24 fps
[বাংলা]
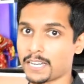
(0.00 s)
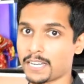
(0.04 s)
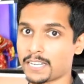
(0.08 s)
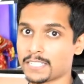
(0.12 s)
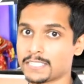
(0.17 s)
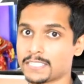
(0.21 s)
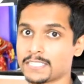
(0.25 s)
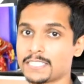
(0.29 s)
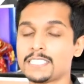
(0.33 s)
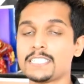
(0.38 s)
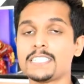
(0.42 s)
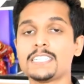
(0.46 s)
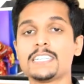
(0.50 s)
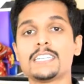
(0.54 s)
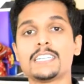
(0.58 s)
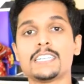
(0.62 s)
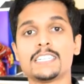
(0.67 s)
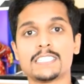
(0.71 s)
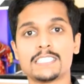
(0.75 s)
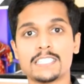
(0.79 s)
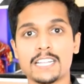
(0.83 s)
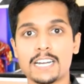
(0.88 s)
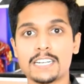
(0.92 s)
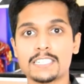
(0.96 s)
দেখাচ্ছি
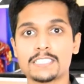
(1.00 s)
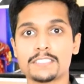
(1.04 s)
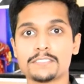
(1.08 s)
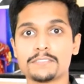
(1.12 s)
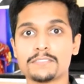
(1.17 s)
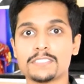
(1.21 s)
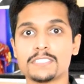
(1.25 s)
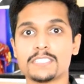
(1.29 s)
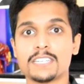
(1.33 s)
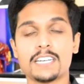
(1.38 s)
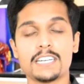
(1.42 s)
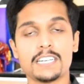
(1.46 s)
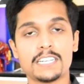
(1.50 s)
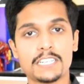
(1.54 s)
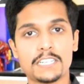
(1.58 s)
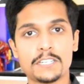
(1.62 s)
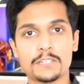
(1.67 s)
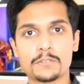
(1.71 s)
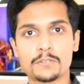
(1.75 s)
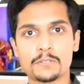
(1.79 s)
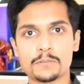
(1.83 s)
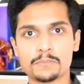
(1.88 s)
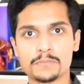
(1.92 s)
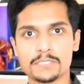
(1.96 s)
তার সিভিটা
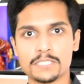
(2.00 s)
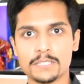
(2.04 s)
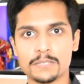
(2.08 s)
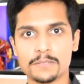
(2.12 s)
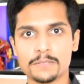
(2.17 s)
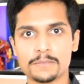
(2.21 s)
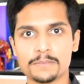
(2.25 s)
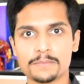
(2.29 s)
কীরকম ছিল